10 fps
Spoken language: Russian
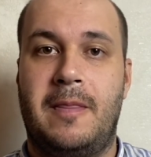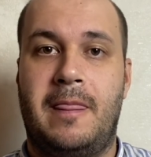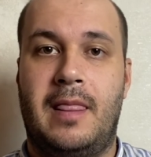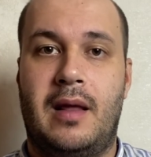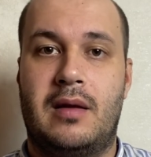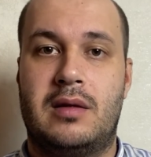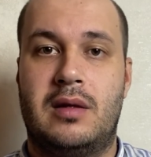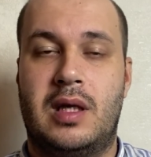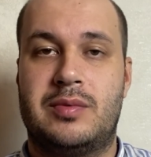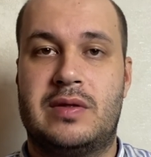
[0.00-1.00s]
а,
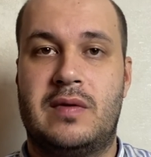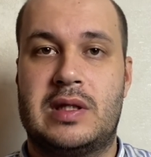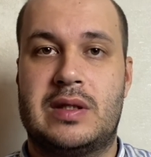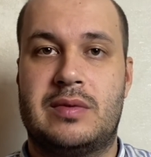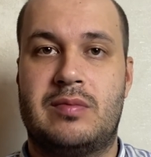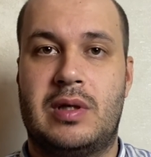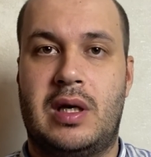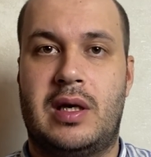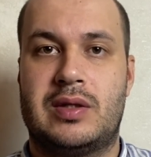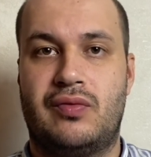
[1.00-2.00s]
делам, связанным с
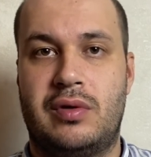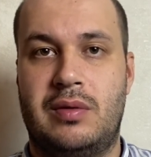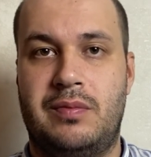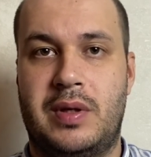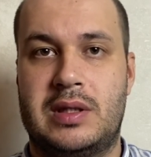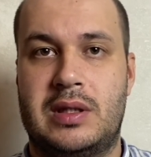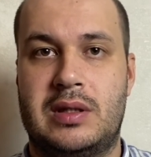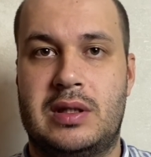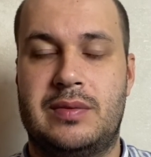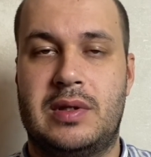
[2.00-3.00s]
бракоразводными
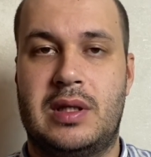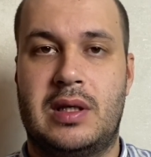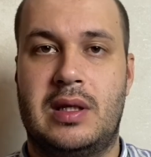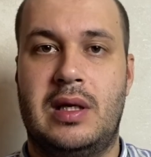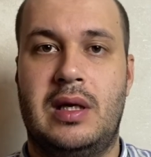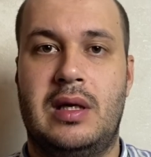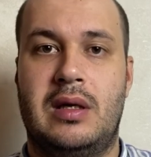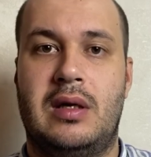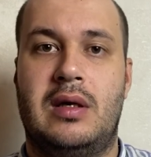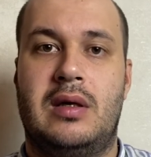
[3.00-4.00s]
процессами и так
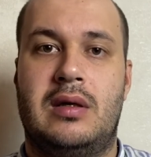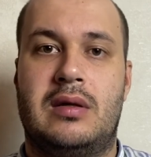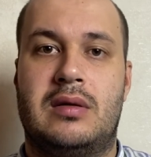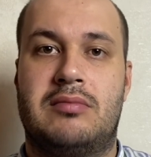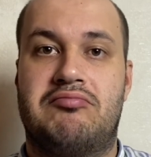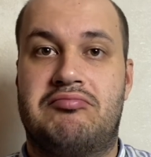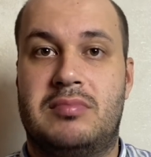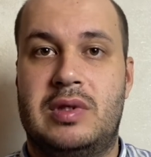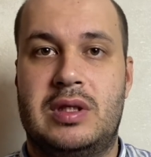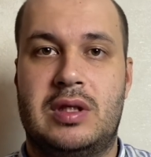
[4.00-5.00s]
далее. Эм,
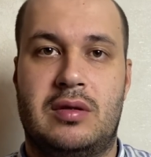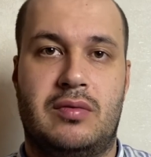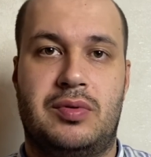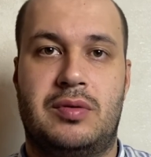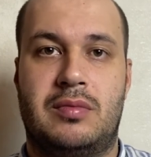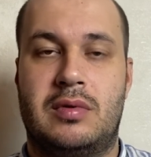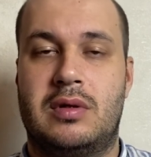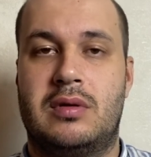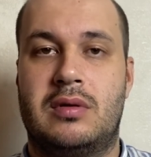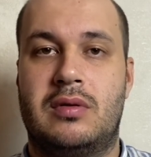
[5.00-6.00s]
не знаю, в общем,
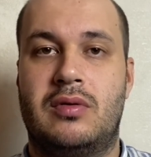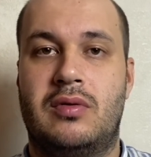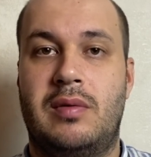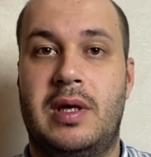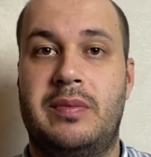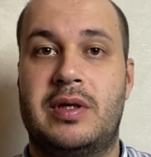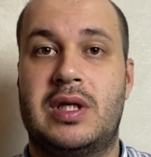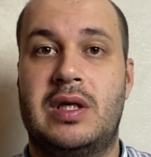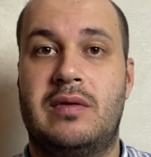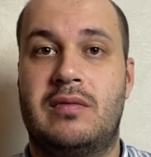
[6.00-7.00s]
э, но Ульман
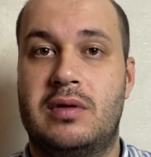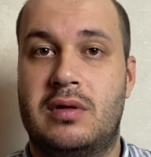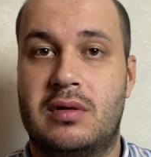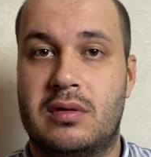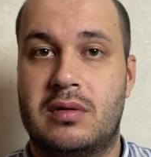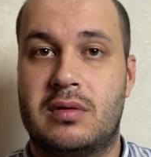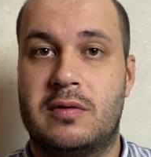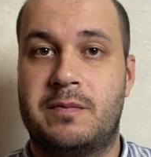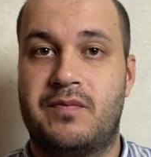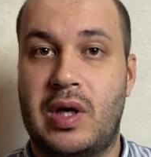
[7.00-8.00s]
Пашаева вот
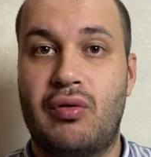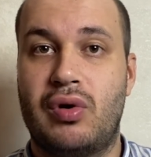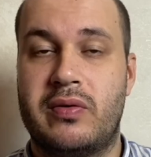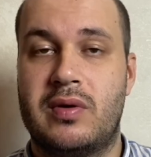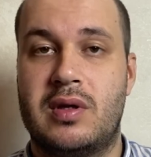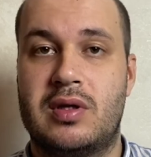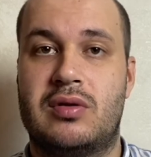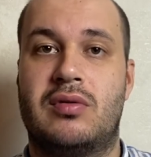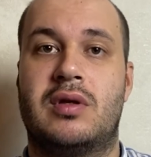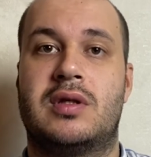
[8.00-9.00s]
такое видение
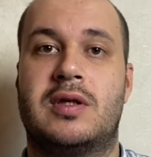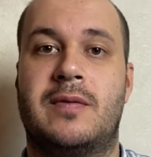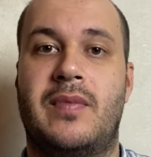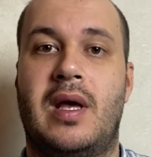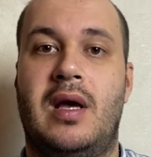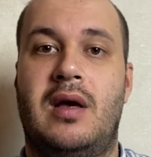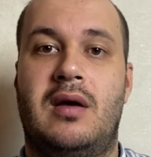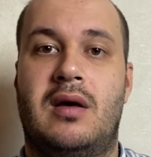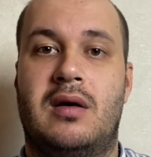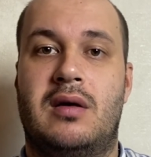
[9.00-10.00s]
ситуации.
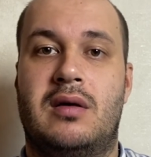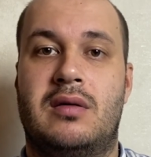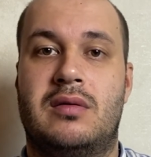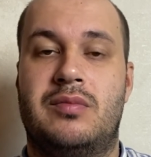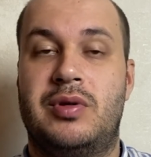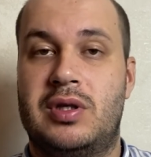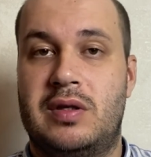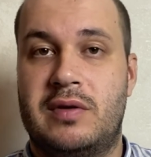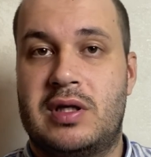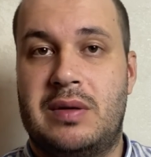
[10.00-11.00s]
Пишите
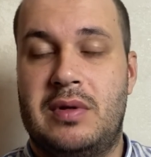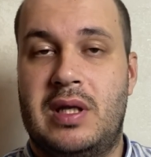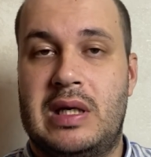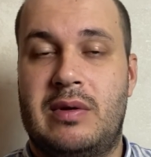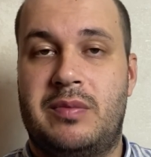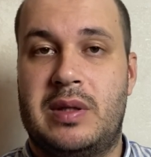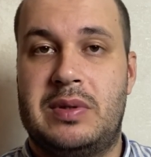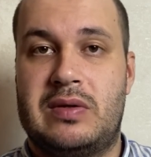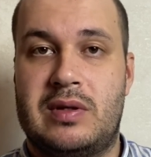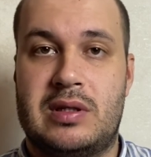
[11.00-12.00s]
ваши комментарии,
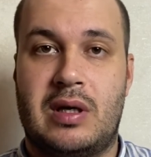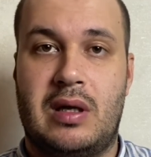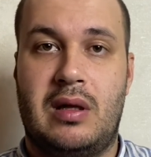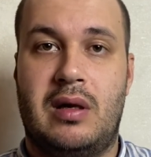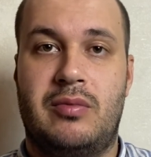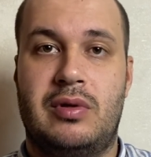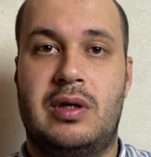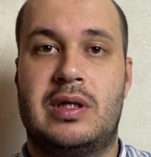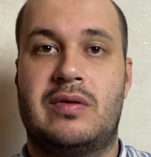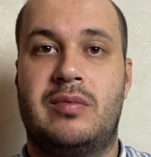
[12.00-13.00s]
подписывайтесь на канал, кому
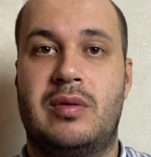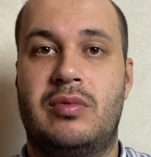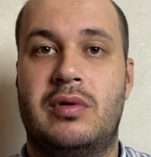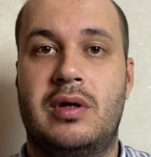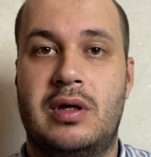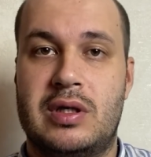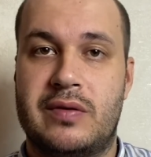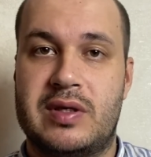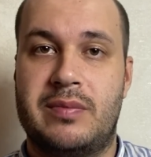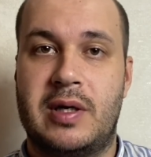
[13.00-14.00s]
интересно. С вами был Будда Гришна.
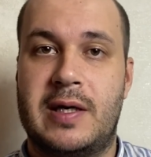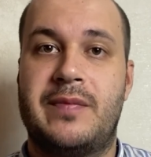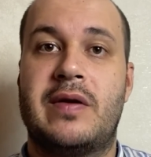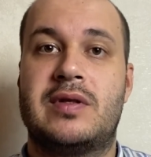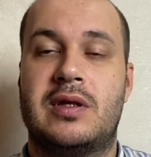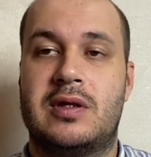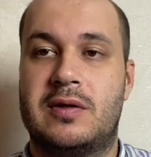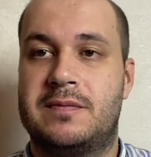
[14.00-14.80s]
Всем пока, до встречи.